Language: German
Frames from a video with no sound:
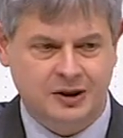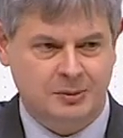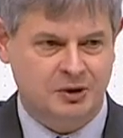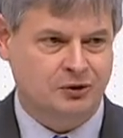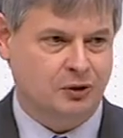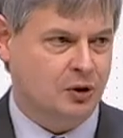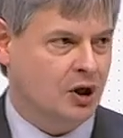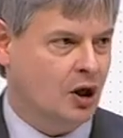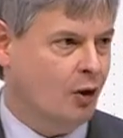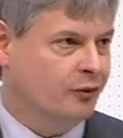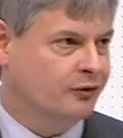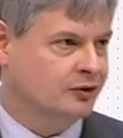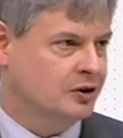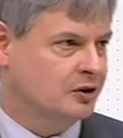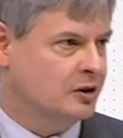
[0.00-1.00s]
nämlich von
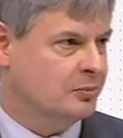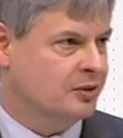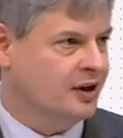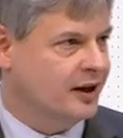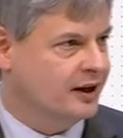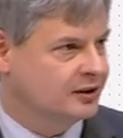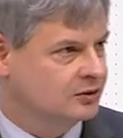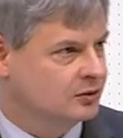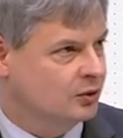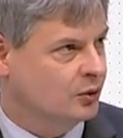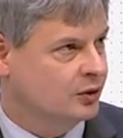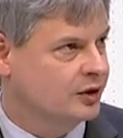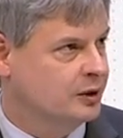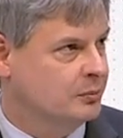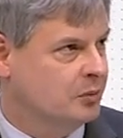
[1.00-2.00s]
laufenden, geplanten
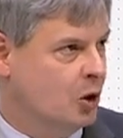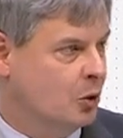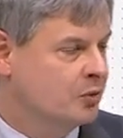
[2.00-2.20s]
oder im Bau